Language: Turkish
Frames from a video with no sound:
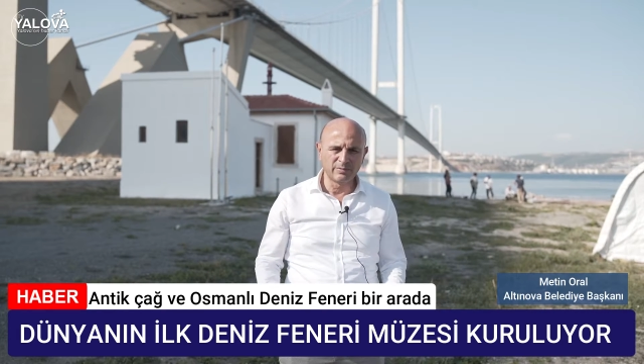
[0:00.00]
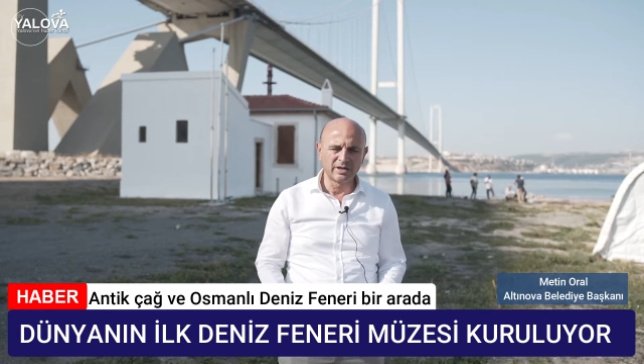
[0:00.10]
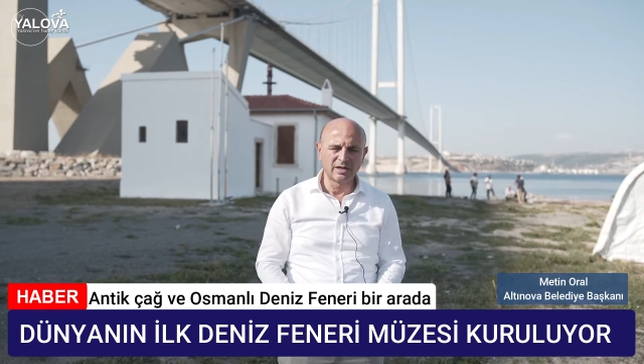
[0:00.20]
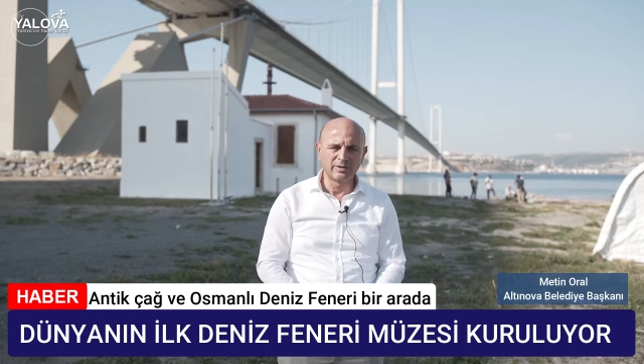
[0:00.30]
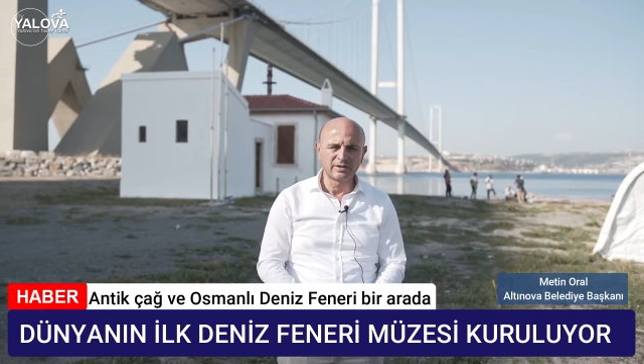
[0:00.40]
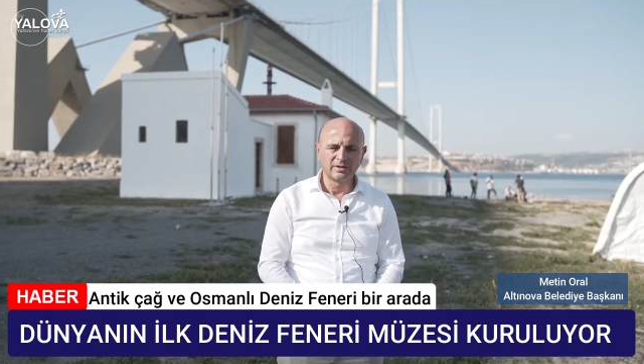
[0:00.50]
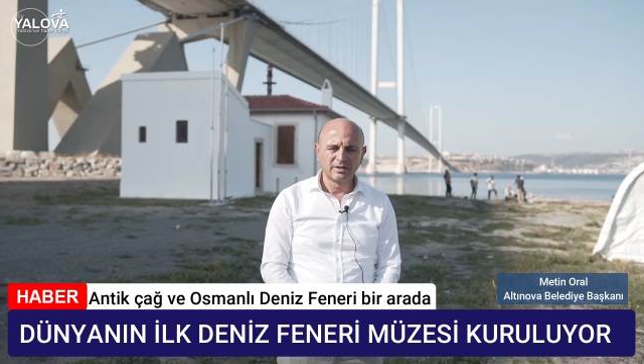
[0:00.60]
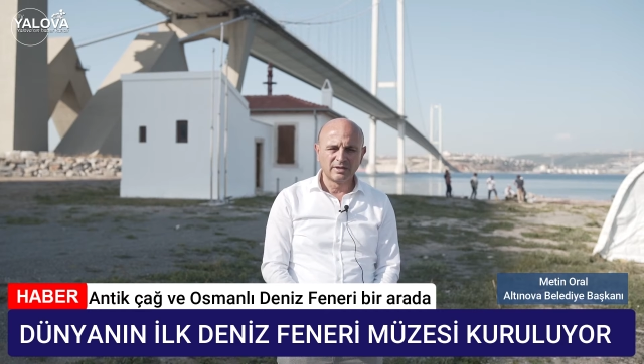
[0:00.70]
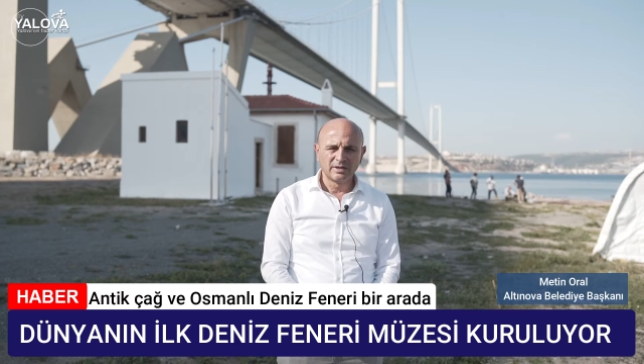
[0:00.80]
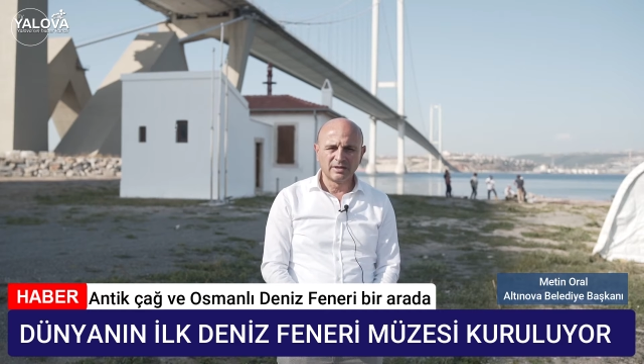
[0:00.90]
beraber
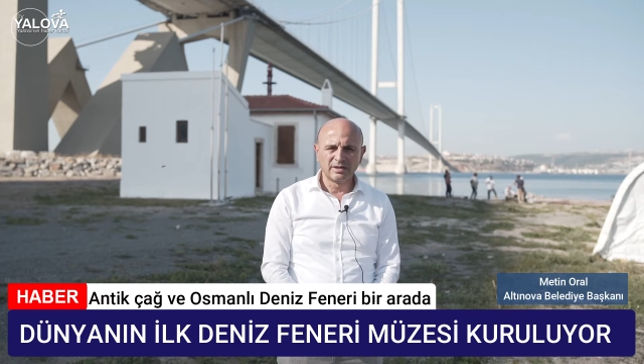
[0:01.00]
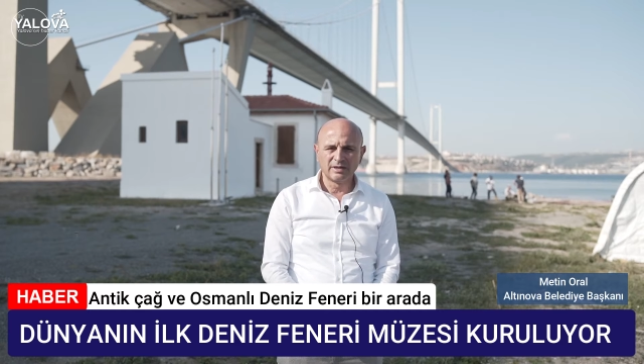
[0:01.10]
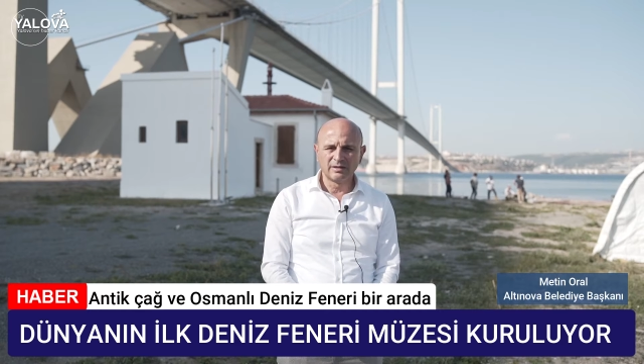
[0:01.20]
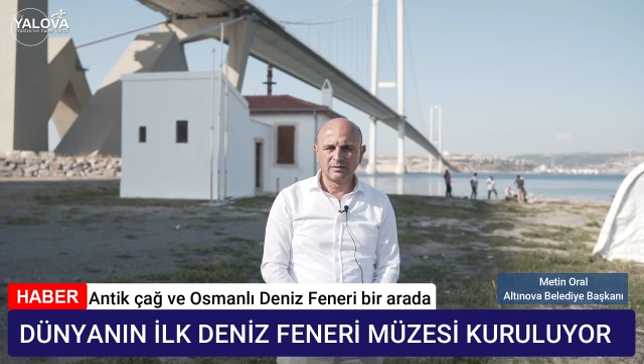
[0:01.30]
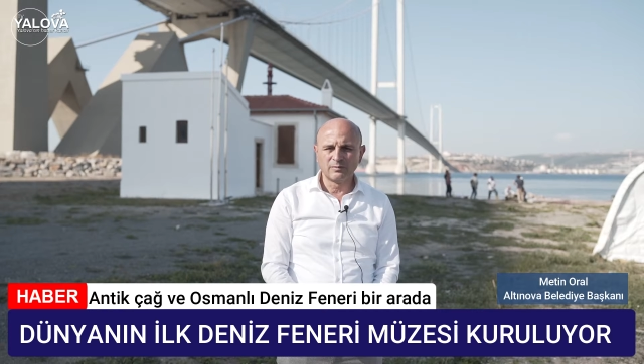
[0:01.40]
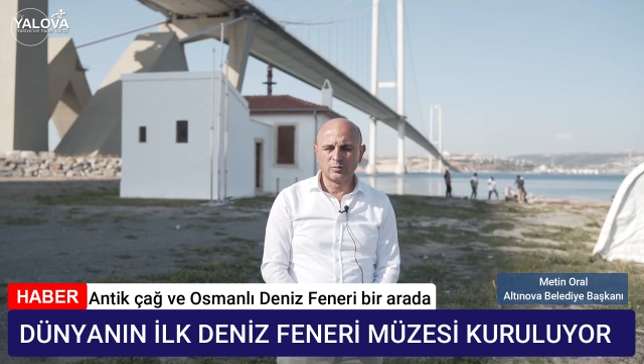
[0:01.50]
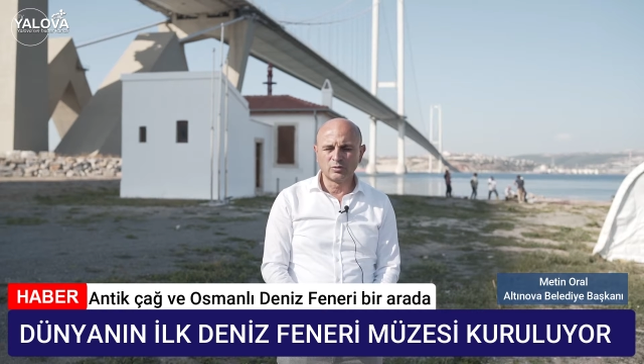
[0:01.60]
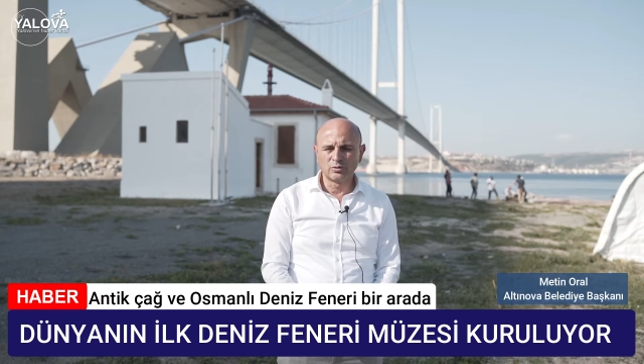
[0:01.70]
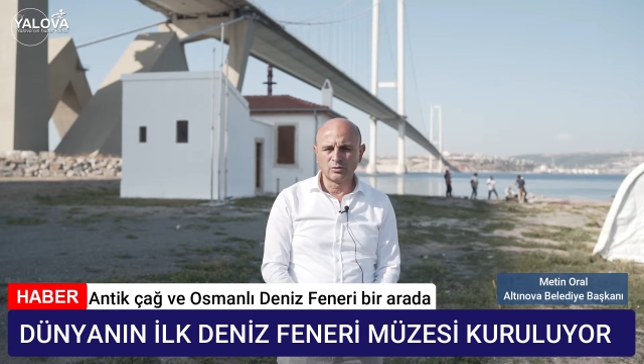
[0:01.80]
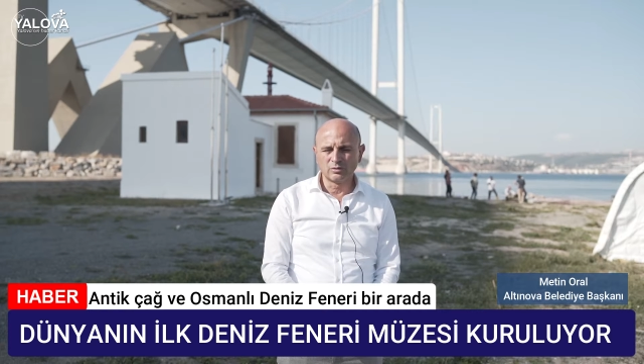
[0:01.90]
e,
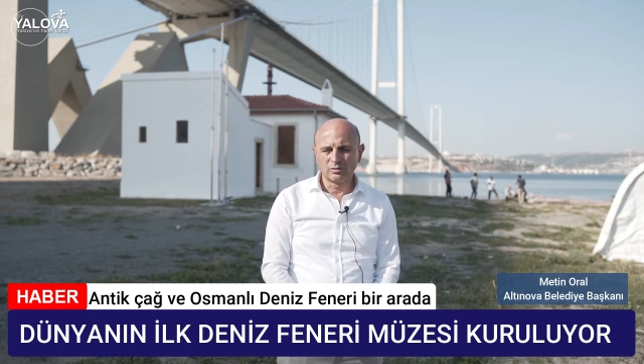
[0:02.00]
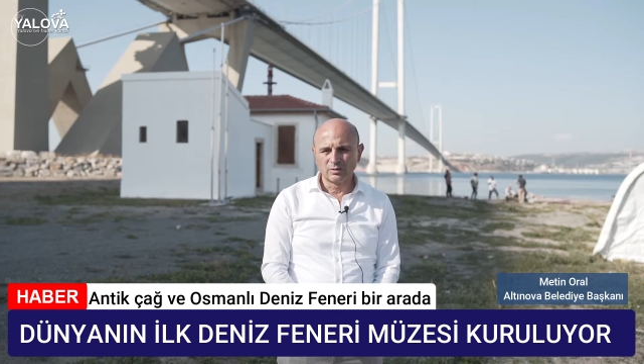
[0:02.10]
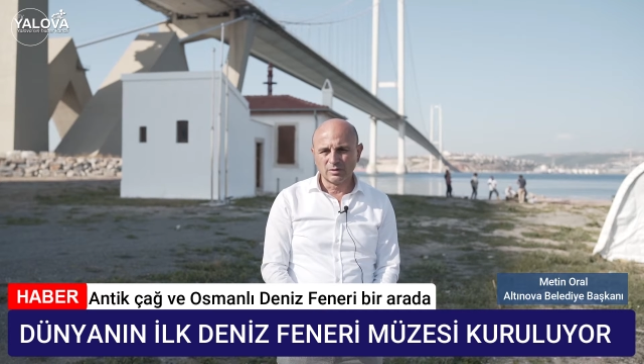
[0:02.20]
bütün